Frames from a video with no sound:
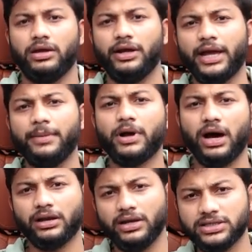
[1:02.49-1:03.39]
ఈ టైప్
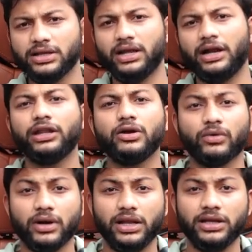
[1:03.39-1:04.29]
కార్ రేసింగ్ లాంటిది
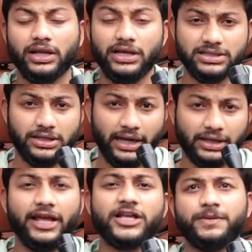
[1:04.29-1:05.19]
ఉండాలి అని అసలు
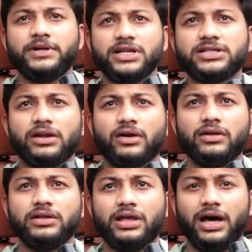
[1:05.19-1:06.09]
ఎట్లా ఎక్స్పెక్ట్ చేశారు
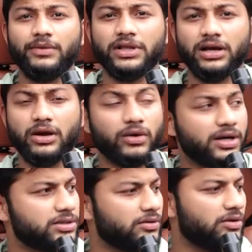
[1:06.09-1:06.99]
కానీ దాని విధంగా
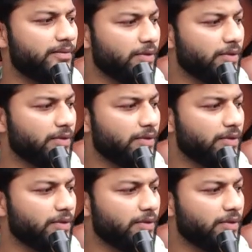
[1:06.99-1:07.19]
కూడా అసలు